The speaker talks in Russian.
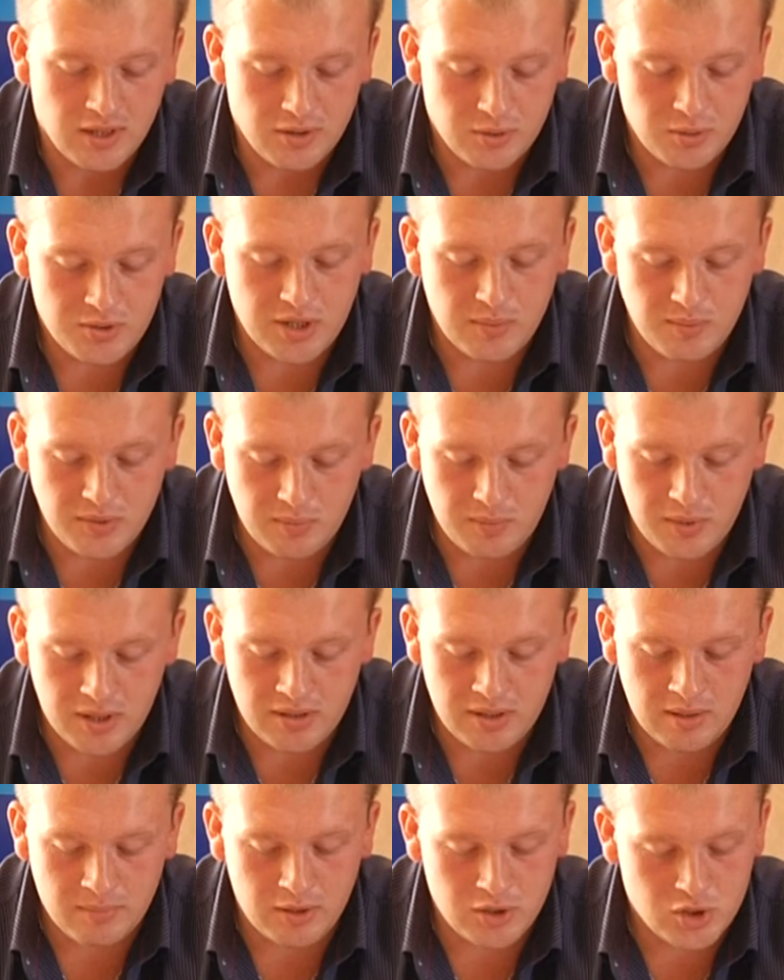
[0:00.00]
Но тем не
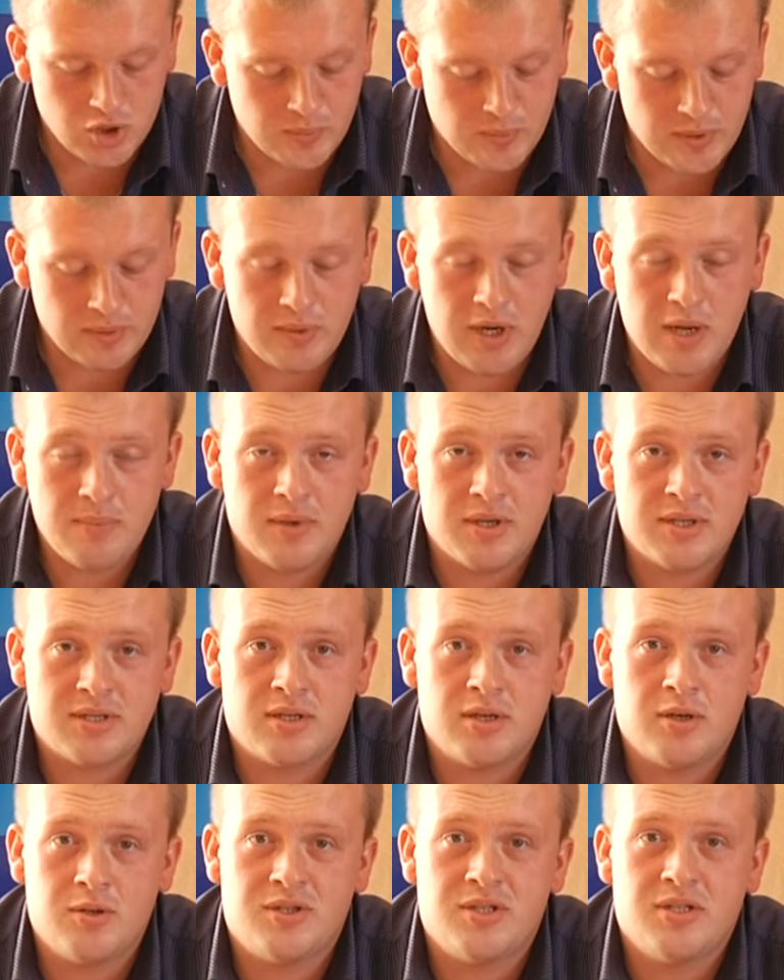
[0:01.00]
менее, большой проблемой
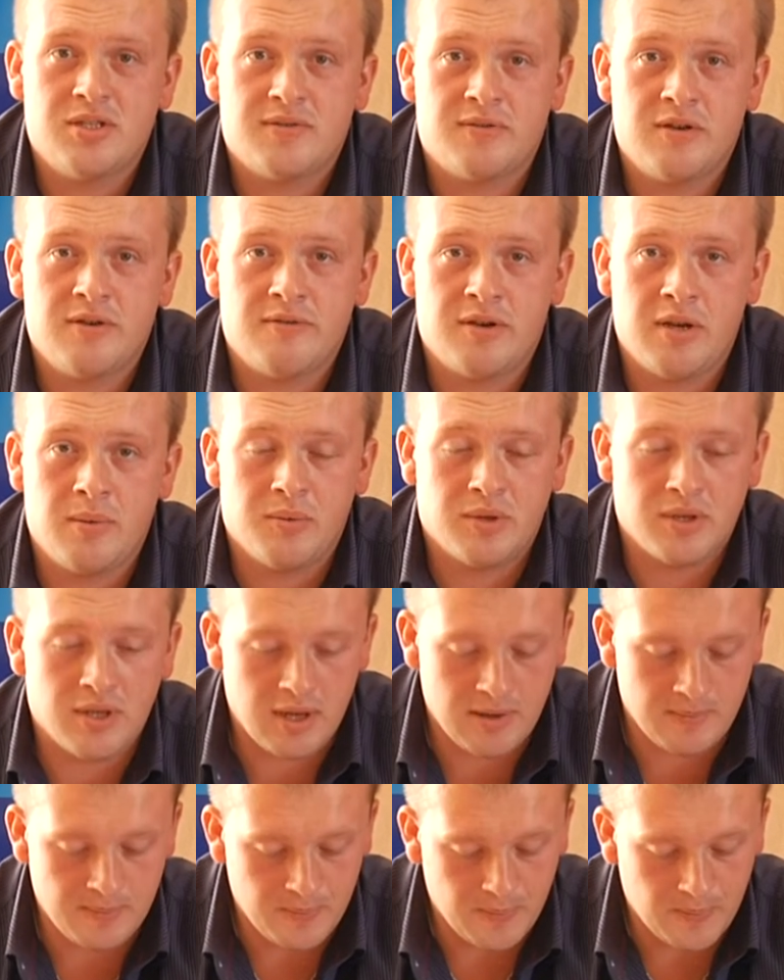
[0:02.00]
остается
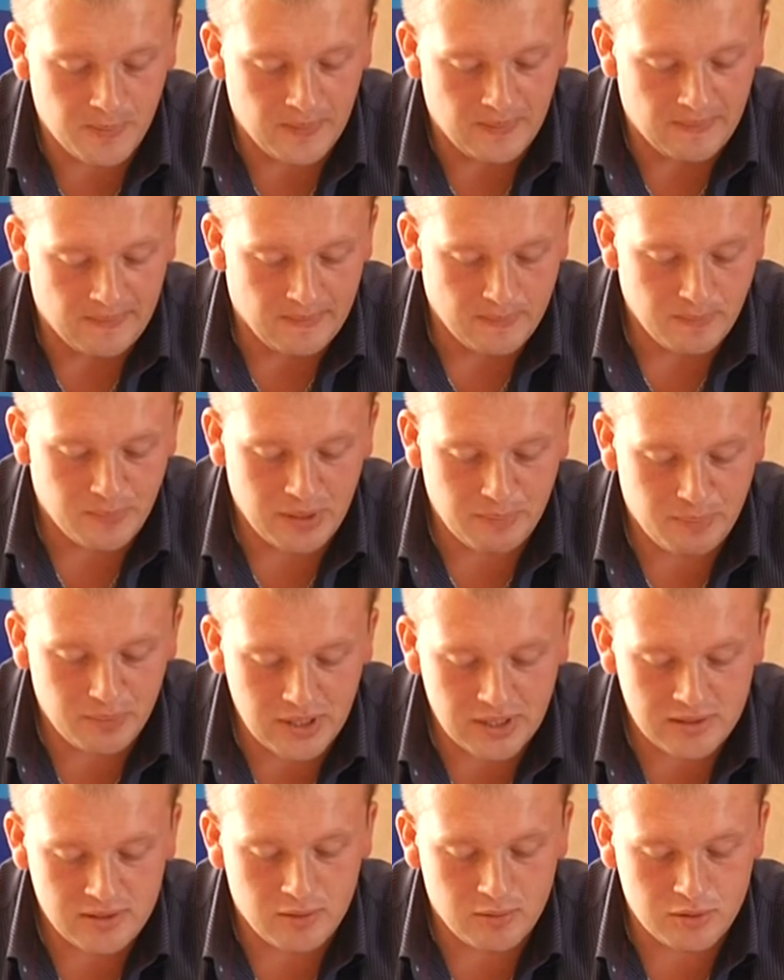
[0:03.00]
несвоевременная
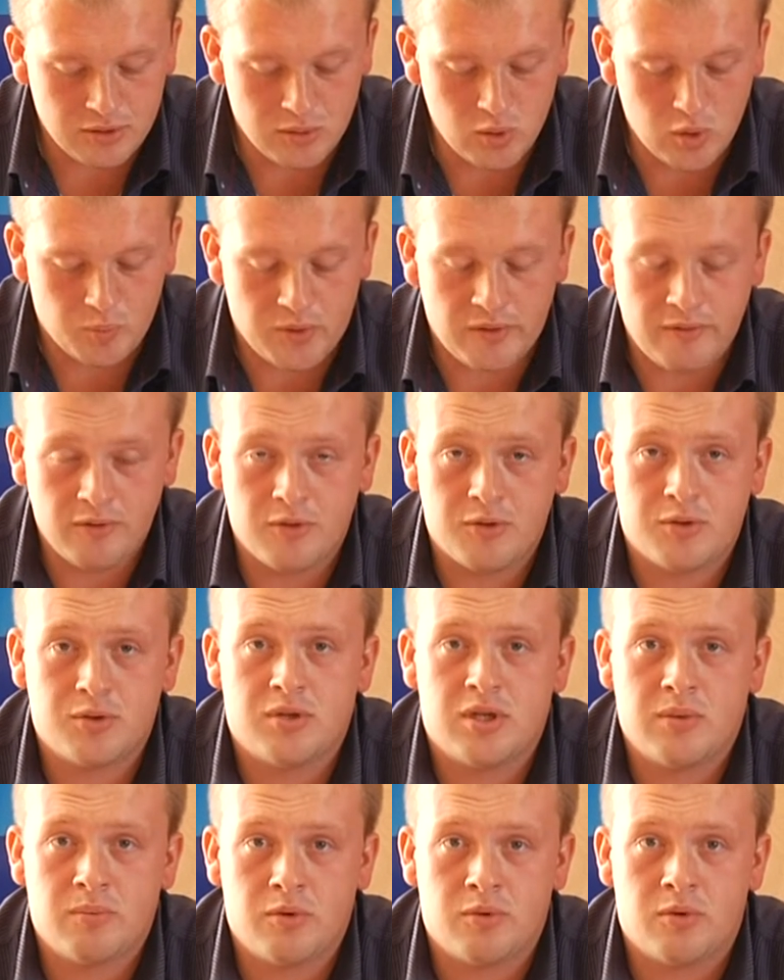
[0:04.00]
проплата услуг по
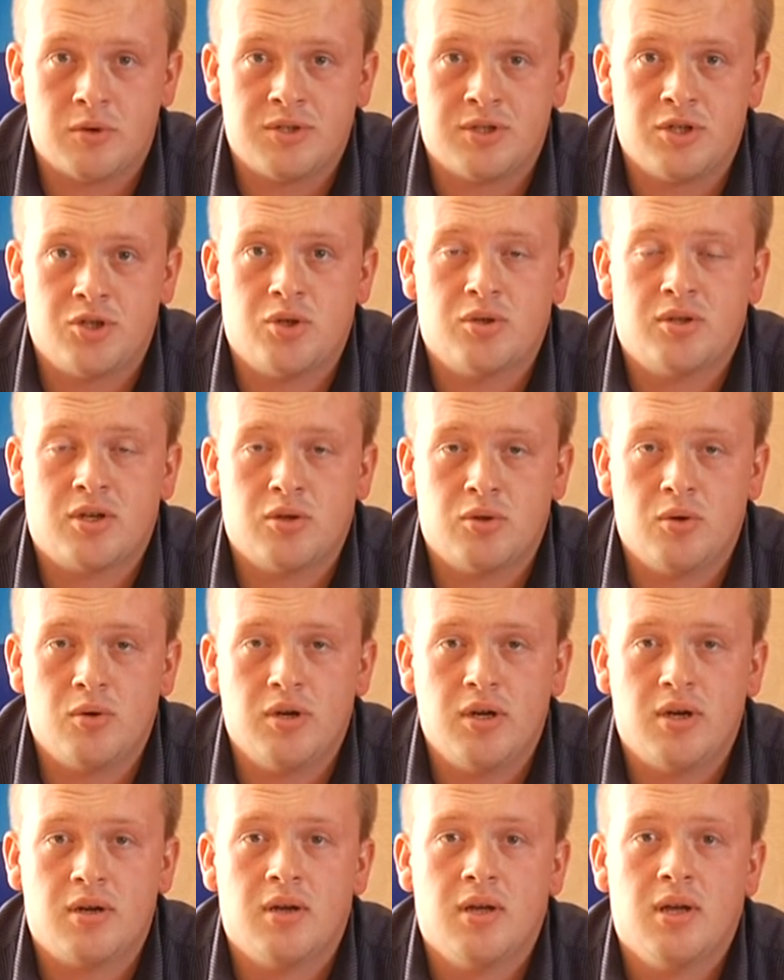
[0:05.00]
вывозу ТБО, за счет
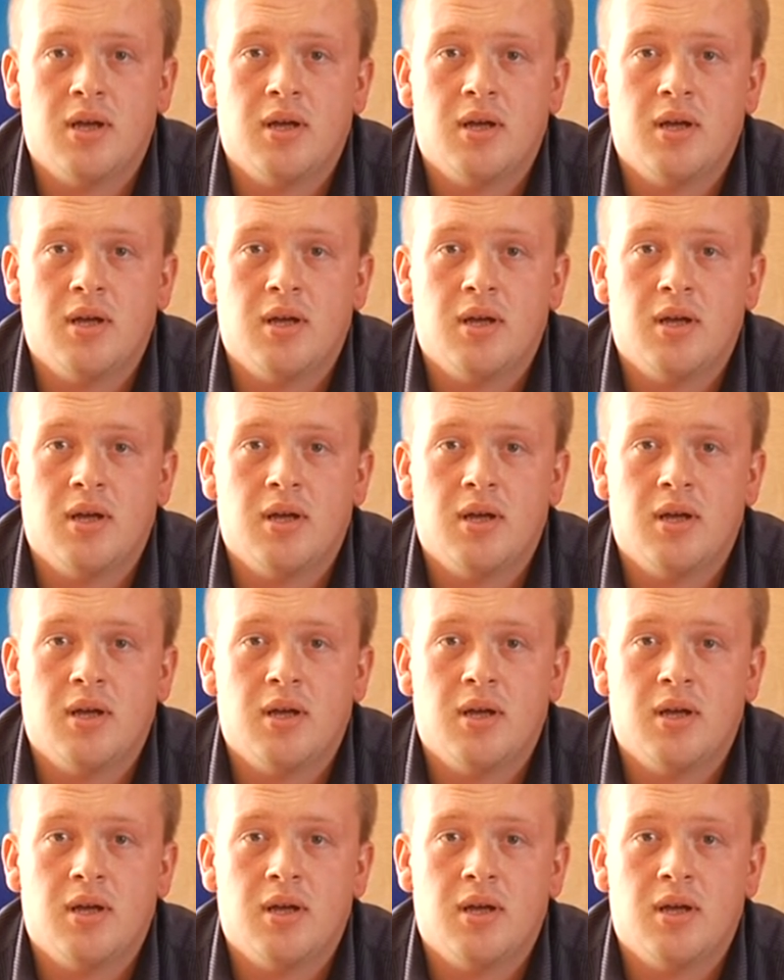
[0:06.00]
которых